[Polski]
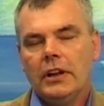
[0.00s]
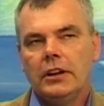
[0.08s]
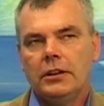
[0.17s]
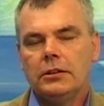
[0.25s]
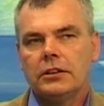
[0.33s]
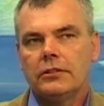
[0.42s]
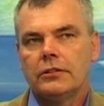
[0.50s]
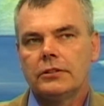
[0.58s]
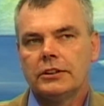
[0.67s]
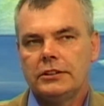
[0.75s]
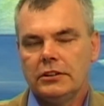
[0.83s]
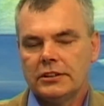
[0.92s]
e,
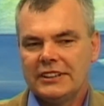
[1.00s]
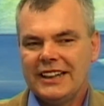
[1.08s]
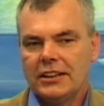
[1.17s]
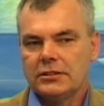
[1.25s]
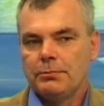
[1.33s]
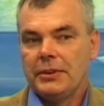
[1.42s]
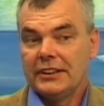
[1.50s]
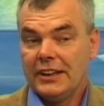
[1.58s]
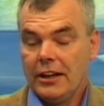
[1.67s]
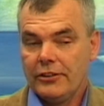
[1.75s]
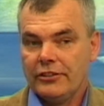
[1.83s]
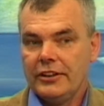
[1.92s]
gdy oddadzą
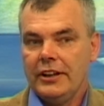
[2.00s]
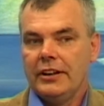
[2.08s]
15